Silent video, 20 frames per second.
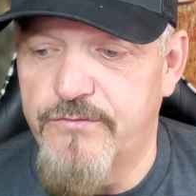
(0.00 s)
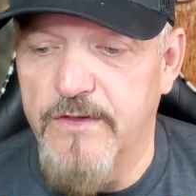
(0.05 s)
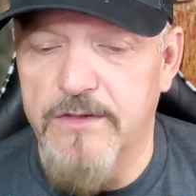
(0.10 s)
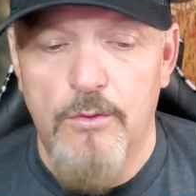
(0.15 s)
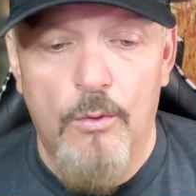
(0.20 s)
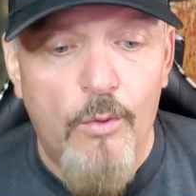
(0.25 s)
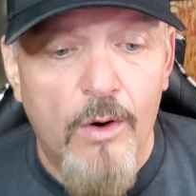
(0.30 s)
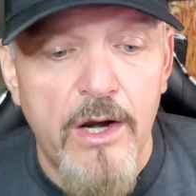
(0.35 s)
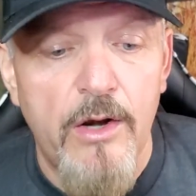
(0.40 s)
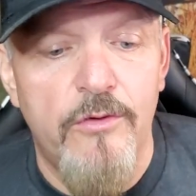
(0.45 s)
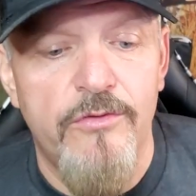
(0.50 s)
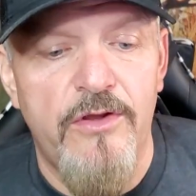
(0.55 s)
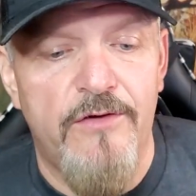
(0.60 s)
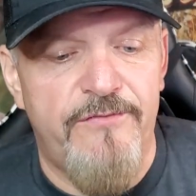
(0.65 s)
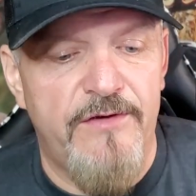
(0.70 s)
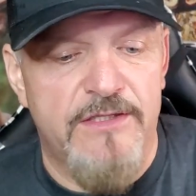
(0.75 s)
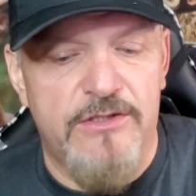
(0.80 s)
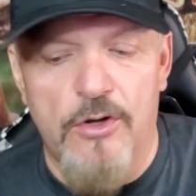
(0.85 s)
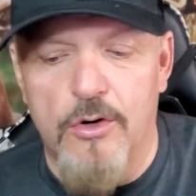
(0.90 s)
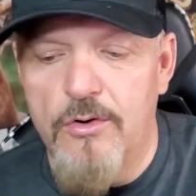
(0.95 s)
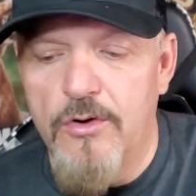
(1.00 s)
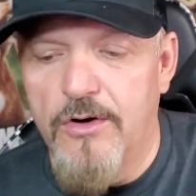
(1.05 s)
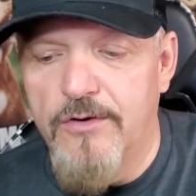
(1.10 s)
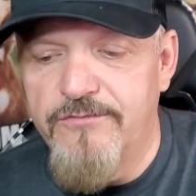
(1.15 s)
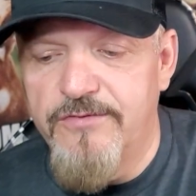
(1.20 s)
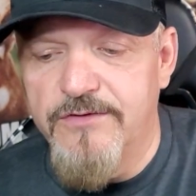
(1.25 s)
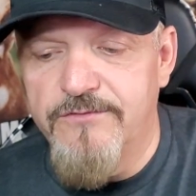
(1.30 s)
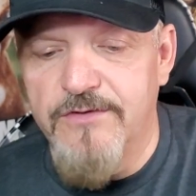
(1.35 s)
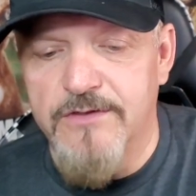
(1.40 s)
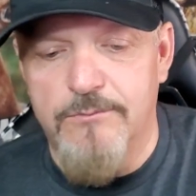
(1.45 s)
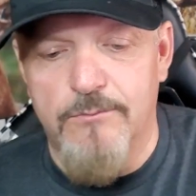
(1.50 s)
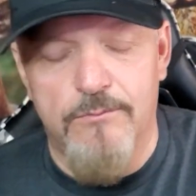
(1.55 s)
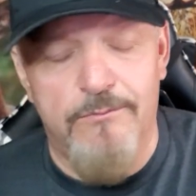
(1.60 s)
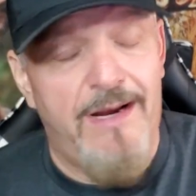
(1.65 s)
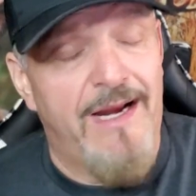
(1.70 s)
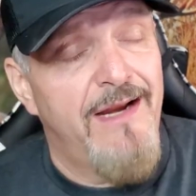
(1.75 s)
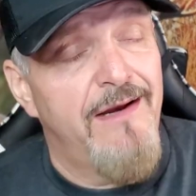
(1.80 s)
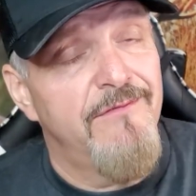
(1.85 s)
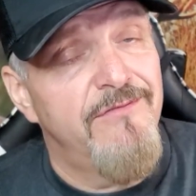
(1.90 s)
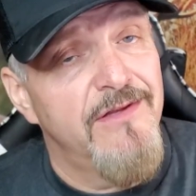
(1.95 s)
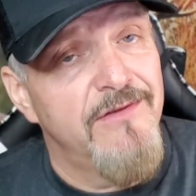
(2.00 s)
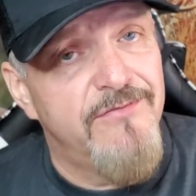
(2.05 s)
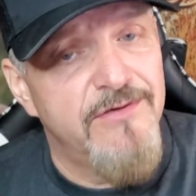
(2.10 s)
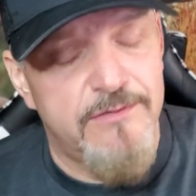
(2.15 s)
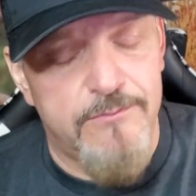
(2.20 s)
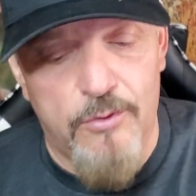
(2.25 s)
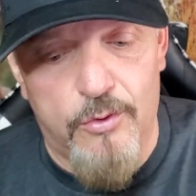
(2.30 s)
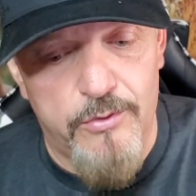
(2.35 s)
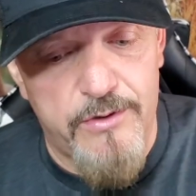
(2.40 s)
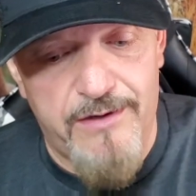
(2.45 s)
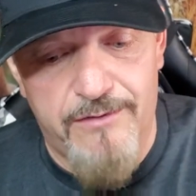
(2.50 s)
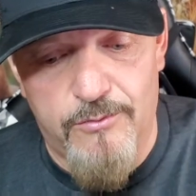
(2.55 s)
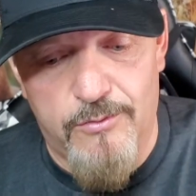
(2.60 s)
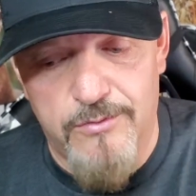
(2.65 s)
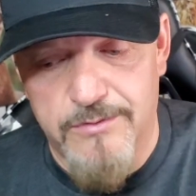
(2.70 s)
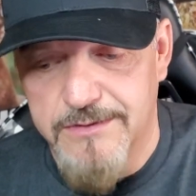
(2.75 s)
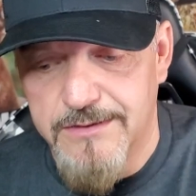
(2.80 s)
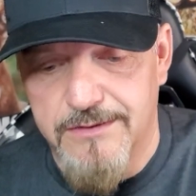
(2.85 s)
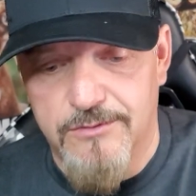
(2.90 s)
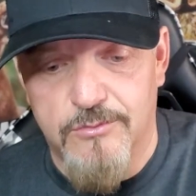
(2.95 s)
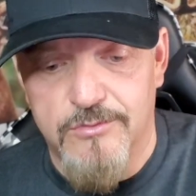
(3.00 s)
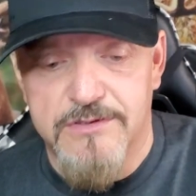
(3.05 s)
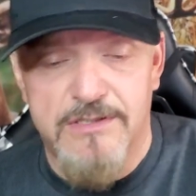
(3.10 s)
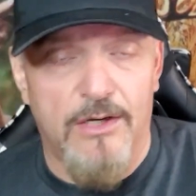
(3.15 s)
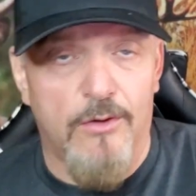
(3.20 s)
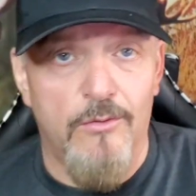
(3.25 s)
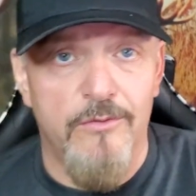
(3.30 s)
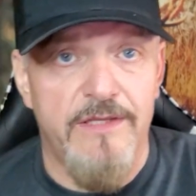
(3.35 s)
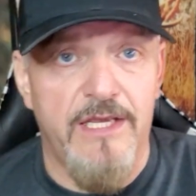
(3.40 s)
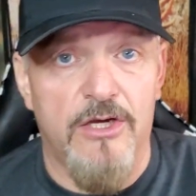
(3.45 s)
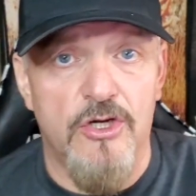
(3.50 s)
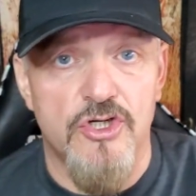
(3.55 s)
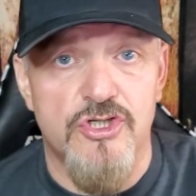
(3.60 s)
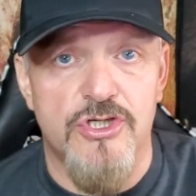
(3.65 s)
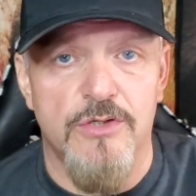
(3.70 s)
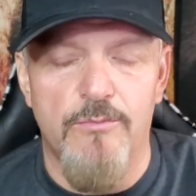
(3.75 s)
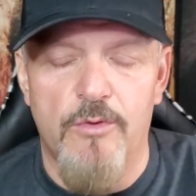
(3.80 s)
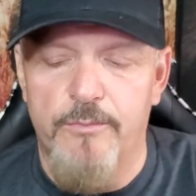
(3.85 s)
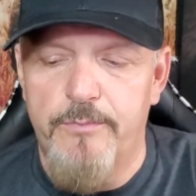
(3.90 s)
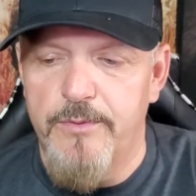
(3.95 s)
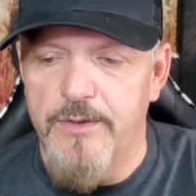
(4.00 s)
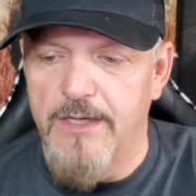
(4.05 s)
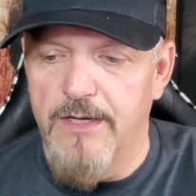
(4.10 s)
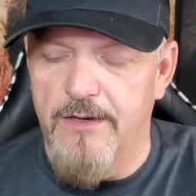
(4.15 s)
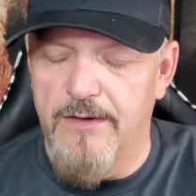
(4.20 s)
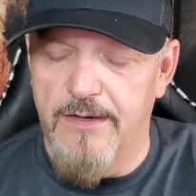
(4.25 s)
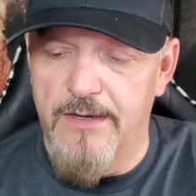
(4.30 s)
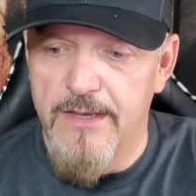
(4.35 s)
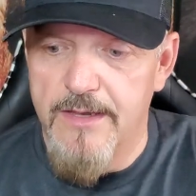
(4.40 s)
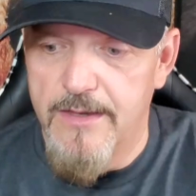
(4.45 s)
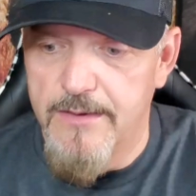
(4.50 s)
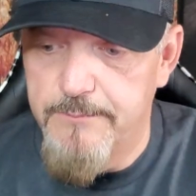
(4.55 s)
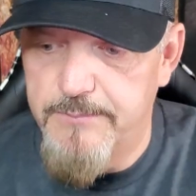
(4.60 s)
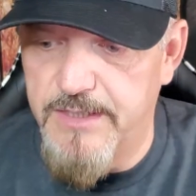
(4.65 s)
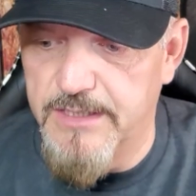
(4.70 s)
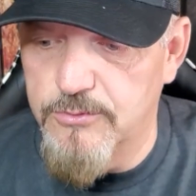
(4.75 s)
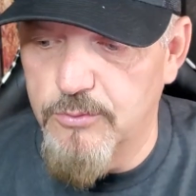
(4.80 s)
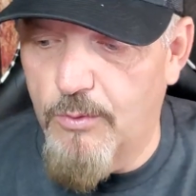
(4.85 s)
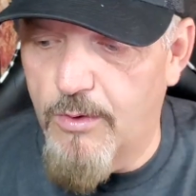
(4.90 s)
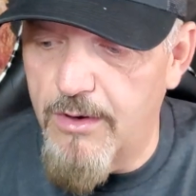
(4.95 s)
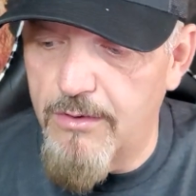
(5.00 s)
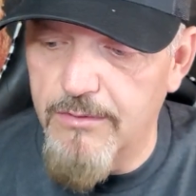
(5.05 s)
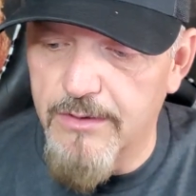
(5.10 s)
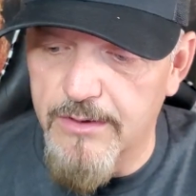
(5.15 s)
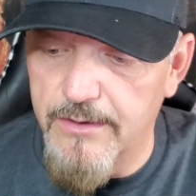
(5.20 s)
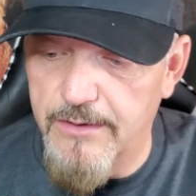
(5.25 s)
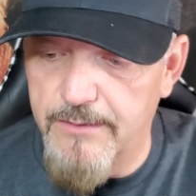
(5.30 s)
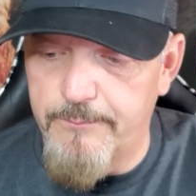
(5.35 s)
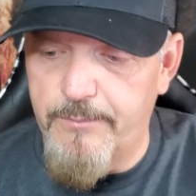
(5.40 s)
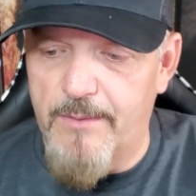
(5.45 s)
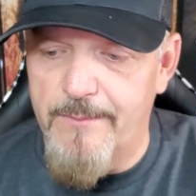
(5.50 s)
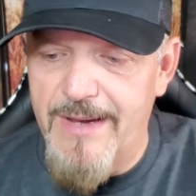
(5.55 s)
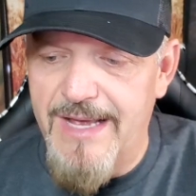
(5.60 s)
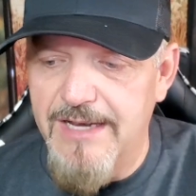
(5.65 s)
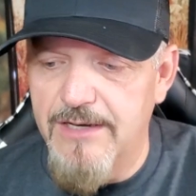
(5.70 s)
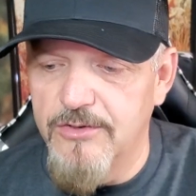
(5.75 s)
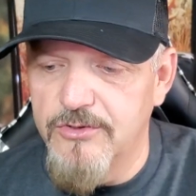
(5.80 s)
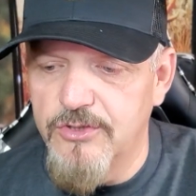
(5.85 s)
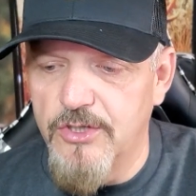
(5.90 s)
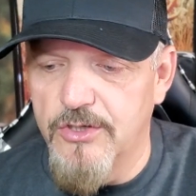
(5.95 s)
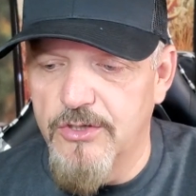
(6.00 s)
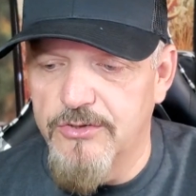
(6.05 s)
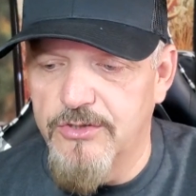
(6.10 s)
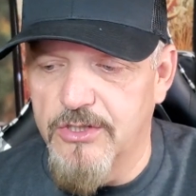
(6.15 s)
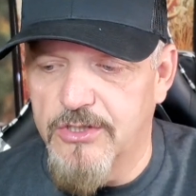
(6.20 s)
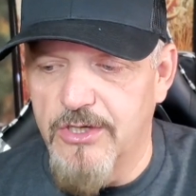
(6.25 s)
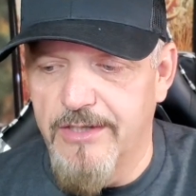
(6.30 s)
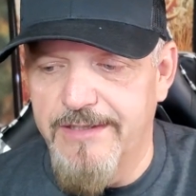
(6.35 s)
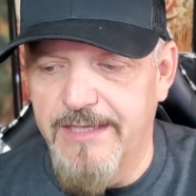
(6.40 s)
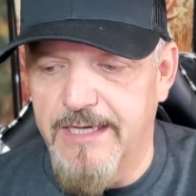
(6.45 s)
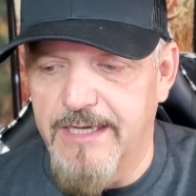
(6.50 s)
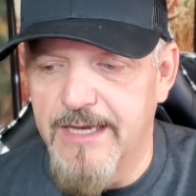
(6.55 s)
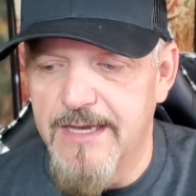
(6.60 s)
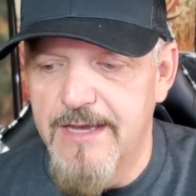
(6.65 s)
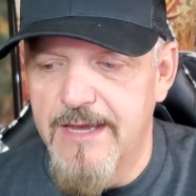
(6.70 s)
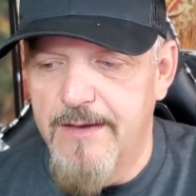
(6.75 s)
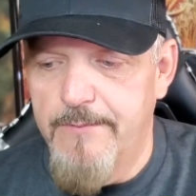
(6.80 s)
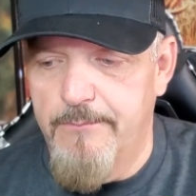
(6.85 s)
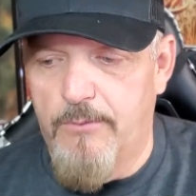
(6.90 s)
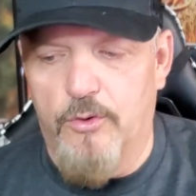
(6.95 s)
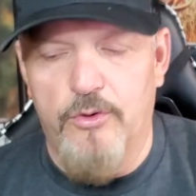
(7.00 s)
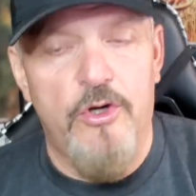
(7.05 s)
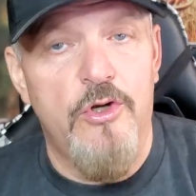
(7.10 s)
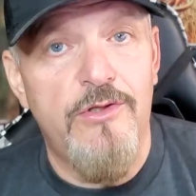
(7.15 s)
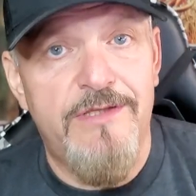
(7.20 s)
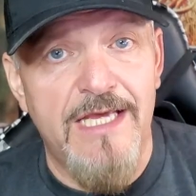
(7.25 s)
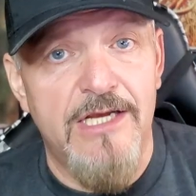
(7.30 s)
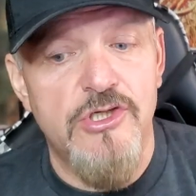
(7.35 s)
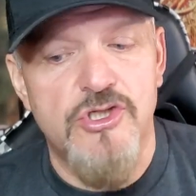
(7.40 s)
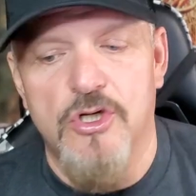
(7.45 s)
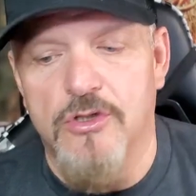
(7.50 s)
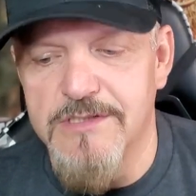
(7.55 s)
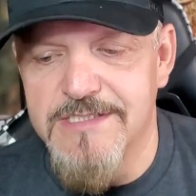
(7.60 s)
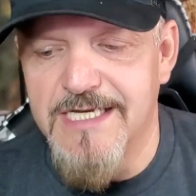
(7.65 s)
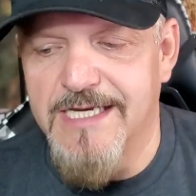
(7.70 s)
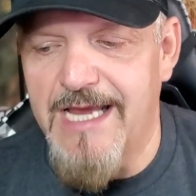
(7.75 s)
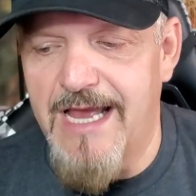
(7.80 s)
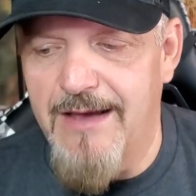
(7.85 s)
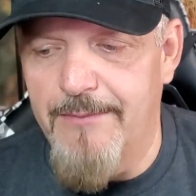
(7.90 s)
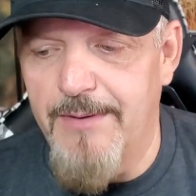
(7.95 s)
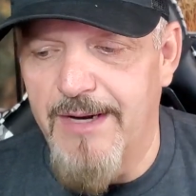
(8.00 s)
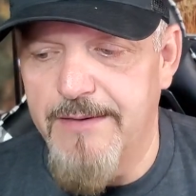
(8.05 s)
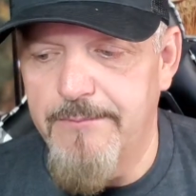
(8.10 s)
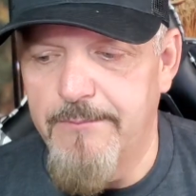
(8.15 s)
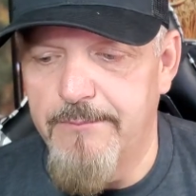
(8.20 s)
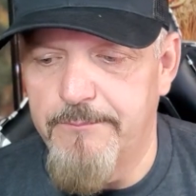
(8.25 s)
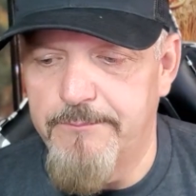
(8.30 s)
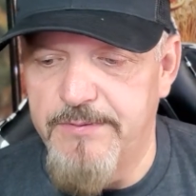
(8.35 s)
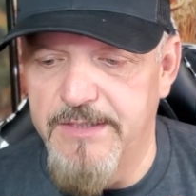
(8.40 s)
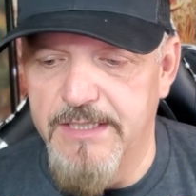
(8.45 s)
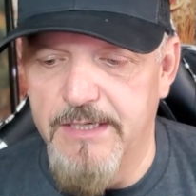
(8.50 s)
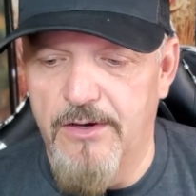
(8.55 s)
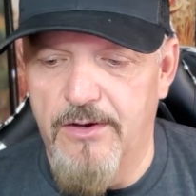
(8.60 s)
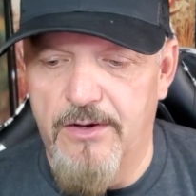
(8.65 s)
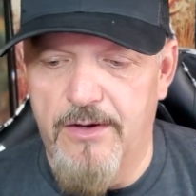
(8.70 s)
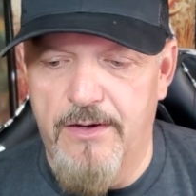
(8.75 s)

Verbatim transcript: fais, ouais, on a fait un euh, vite, vite. Ben, vite, vite. On, est rushé, moi, puis, Edouard, euh, pas mal de, de connect. Mais on a eu le temps de jaser quand même. Puis